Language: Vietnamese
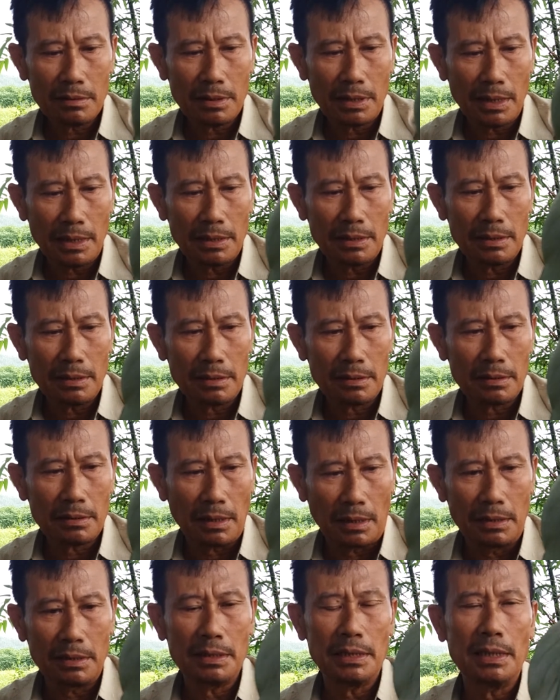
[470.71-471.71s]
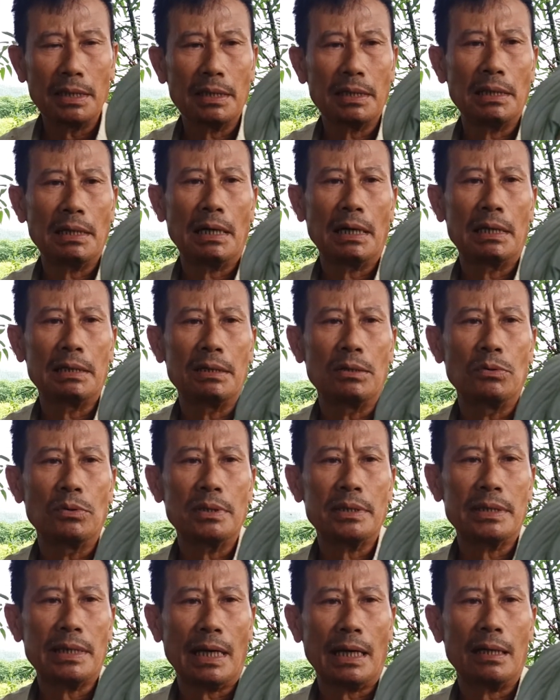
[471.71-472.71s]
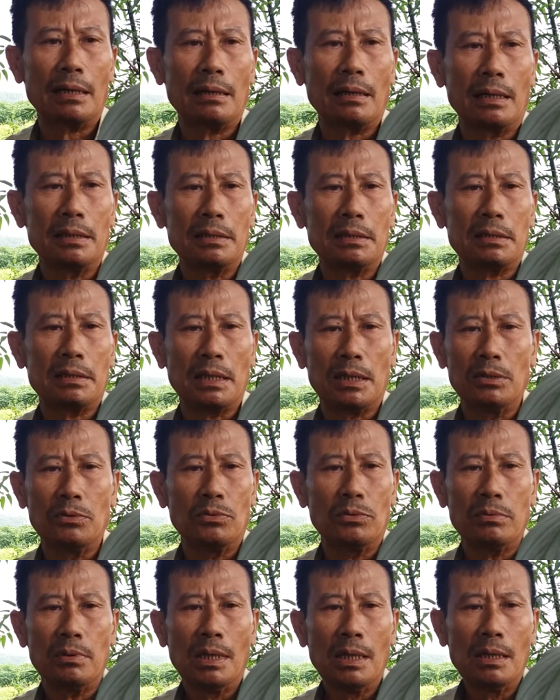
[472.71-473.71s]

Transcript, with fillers: thì tự nhiên là anh uống sang anh tiểu